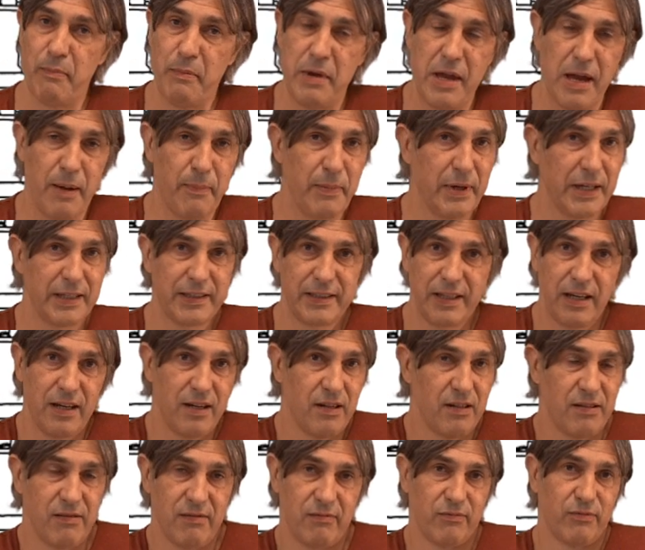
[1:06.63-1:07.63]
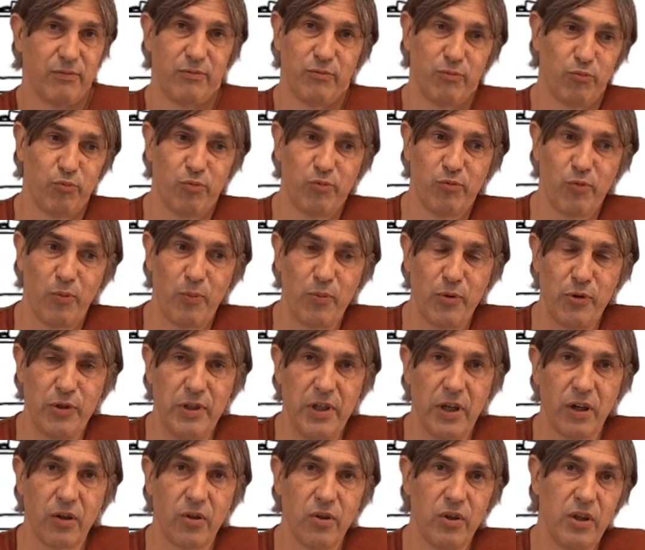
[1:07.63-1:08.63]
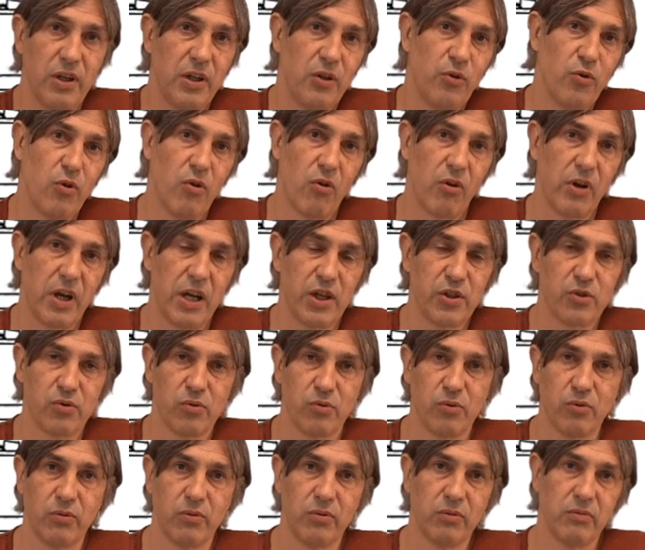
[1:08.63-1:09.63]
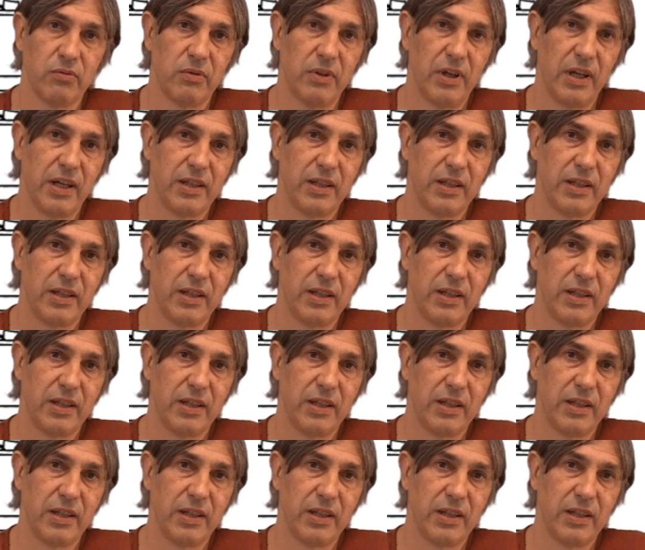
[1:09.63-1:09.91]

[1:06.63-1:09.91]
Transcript: Mais à part ça, on peut dire que les deux langages sont